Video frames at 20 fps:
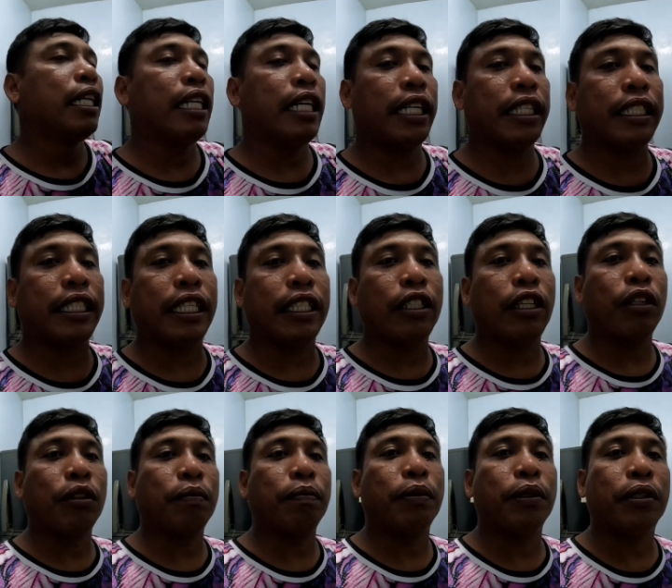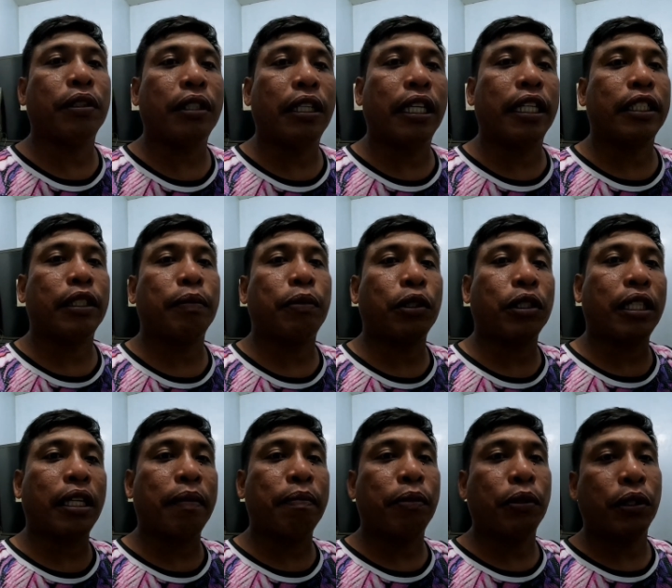Yan, shout po. Uh,
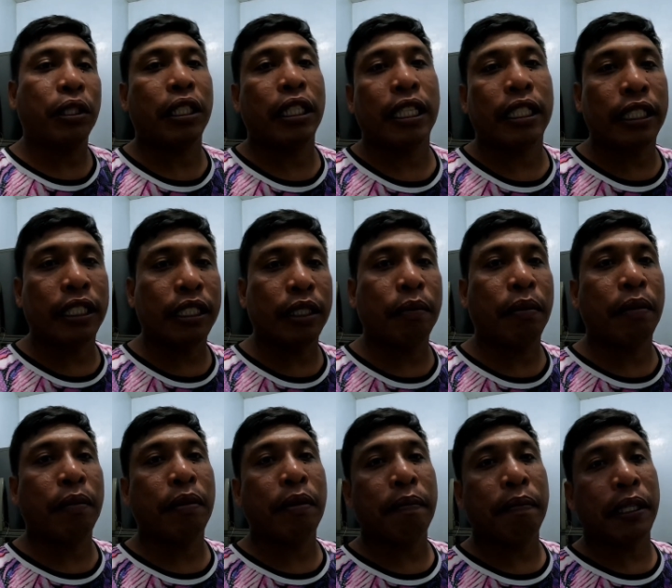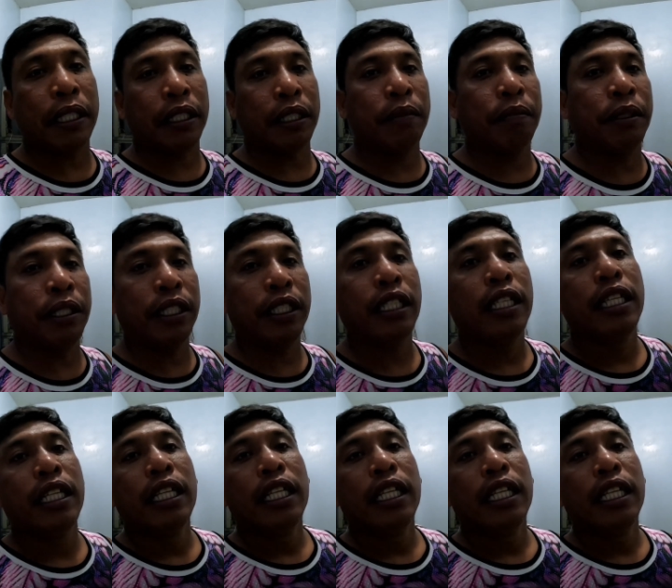supportahan po rin natin si Ma'am Mampa TV.